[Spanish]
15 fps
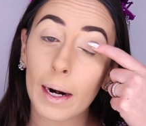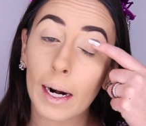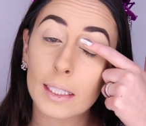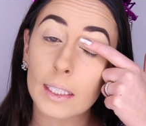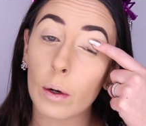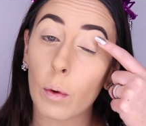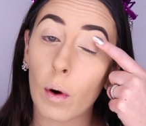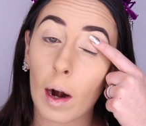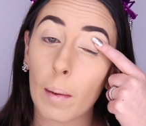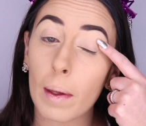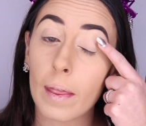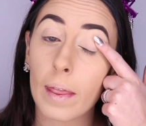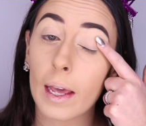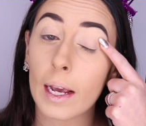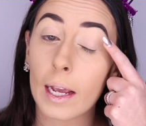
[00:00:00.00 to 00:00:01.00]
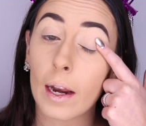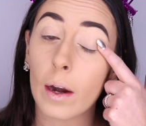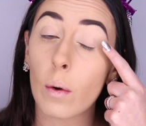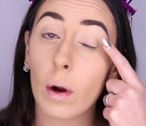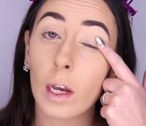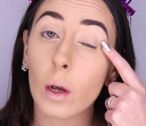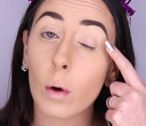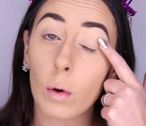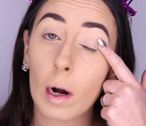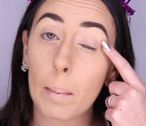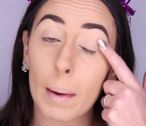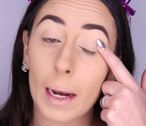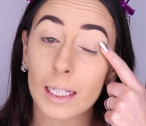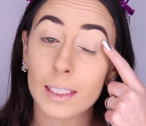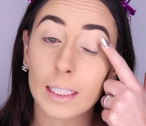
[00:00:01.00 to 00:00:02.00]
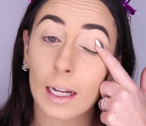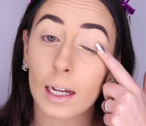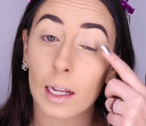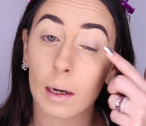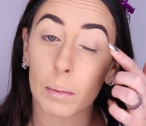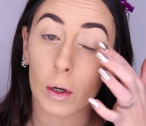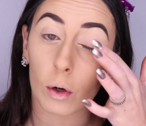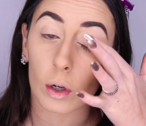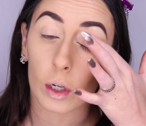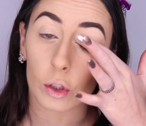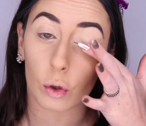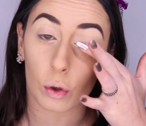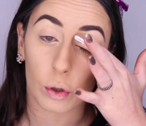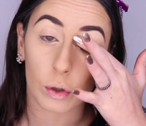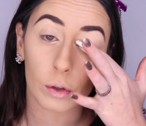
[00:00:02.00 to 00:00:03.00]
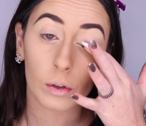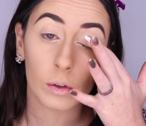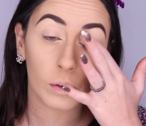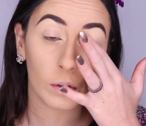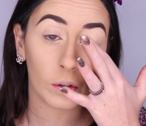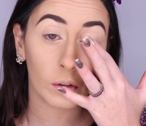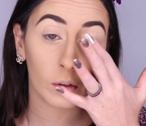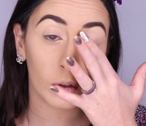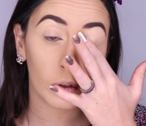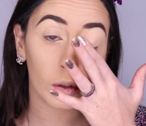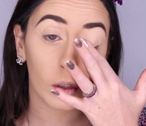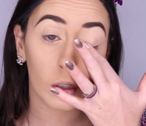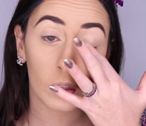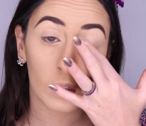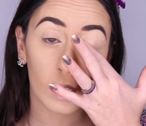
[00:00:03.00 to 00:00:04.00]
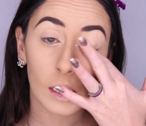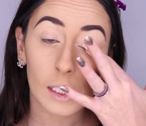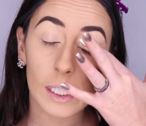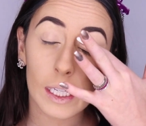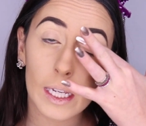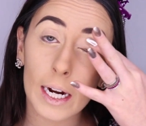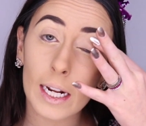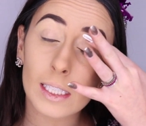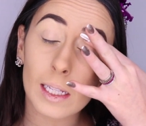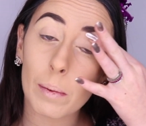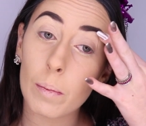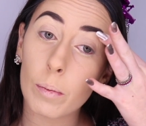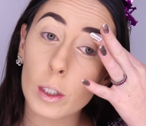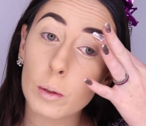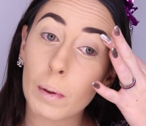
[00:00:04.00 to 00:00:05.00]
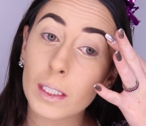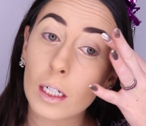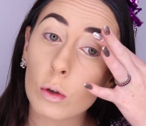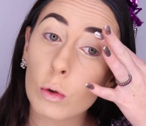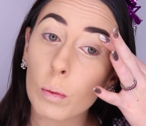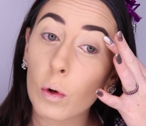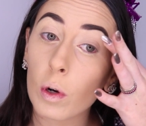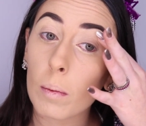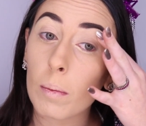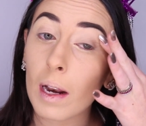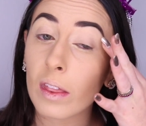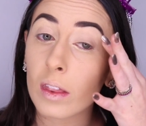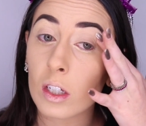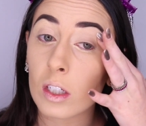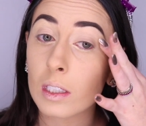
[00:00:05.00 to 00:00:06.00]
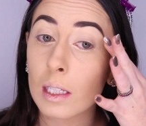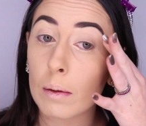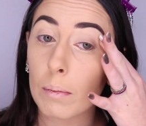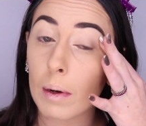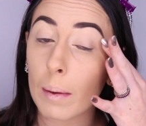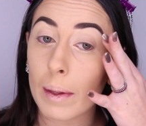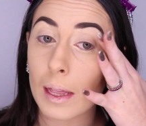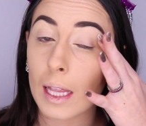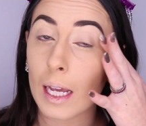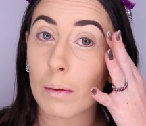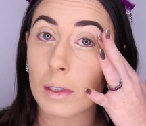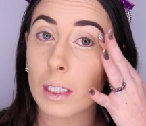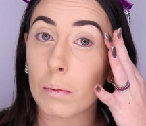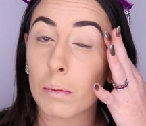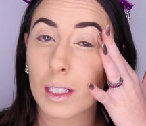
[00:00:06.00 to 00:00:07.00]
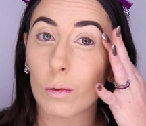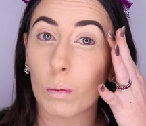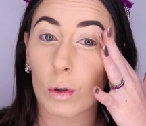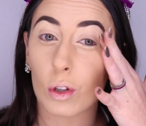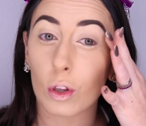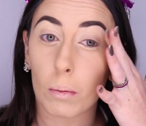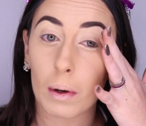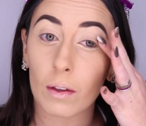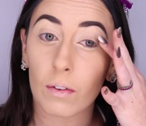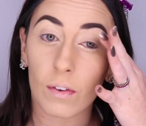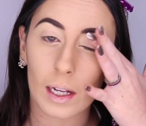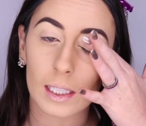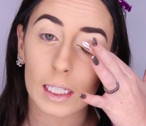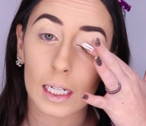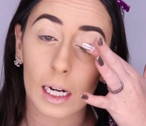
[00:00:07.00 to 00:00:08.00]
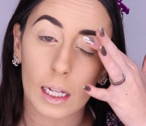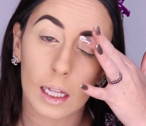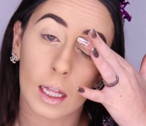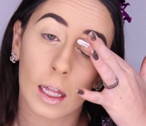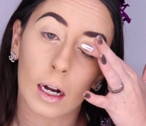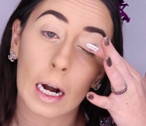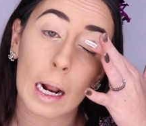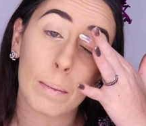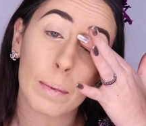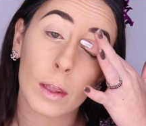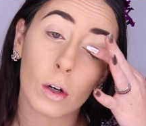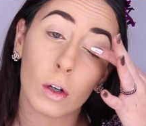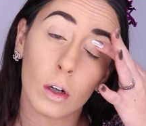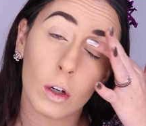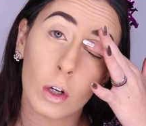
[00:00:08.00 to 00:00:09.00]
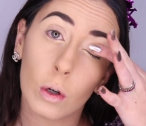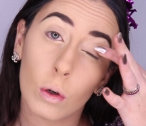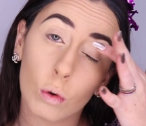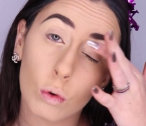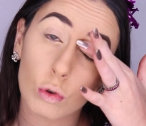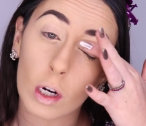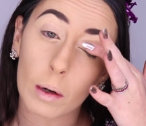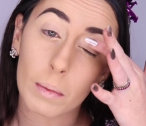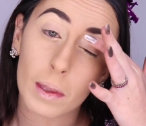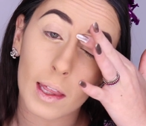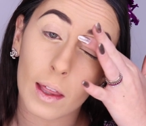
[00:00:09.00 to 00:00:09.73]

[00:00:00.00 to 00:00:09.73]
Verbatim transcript: para asegurarme de que no hay ninguna plasta en mi corrector. Si quieres también puedes pasar tu Beauty Blender, simplemente a mí se me hace un poquito más fácil y rápido usar mi